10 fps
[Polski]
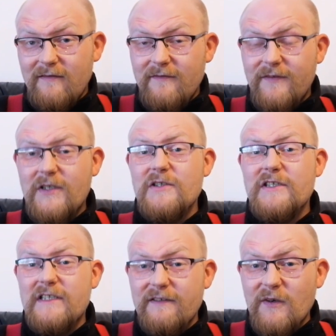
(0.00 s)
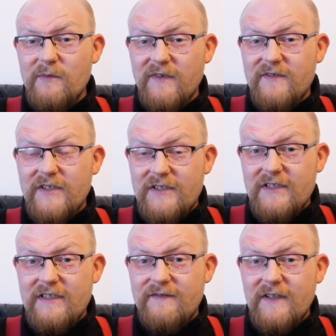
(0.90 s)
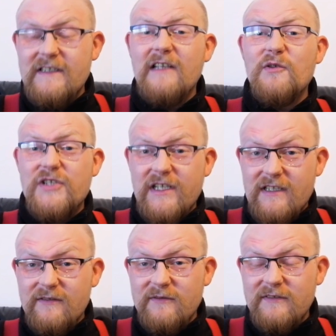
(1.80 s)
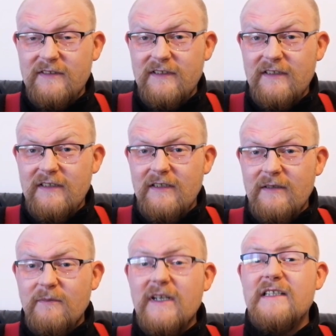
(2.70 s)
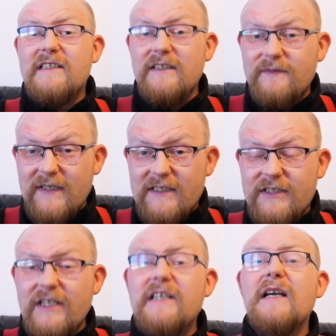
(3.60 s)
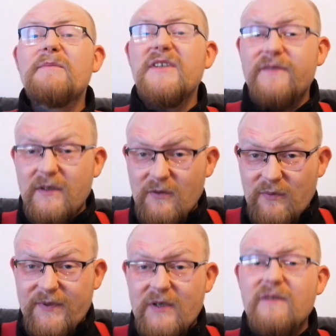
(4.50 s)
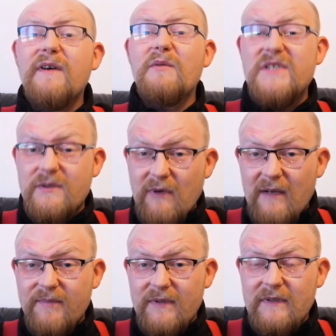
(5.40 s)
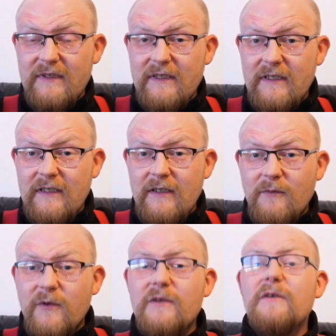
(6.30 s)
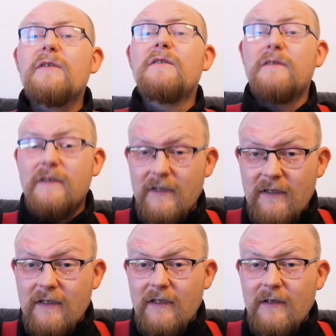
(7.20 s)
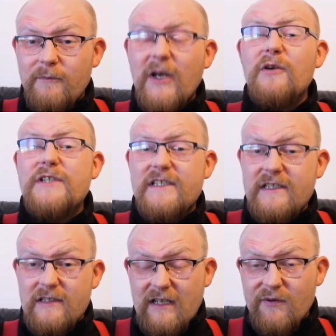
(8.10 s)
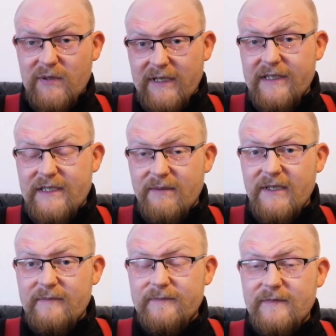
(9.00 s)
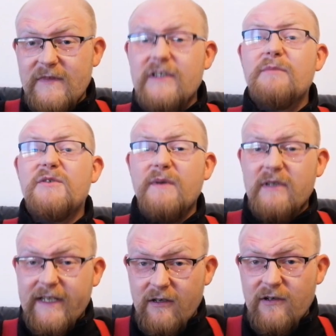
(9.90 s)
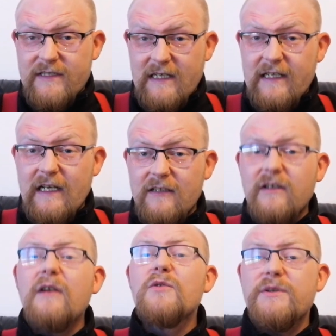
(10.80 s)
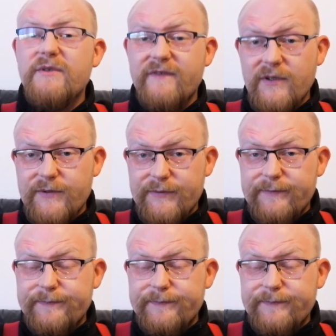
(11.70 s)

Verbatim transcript: wykorzystywał mnie w dzieciństwie i za to siedział. Marecki, weź ty się jebni w ten głupi kurwa łysy łeb. Bo mnie ojciec nie zostawił tak jak ciebie i gdybyś miał takiego ojca jak ja, to na ludzi byś wyrósł.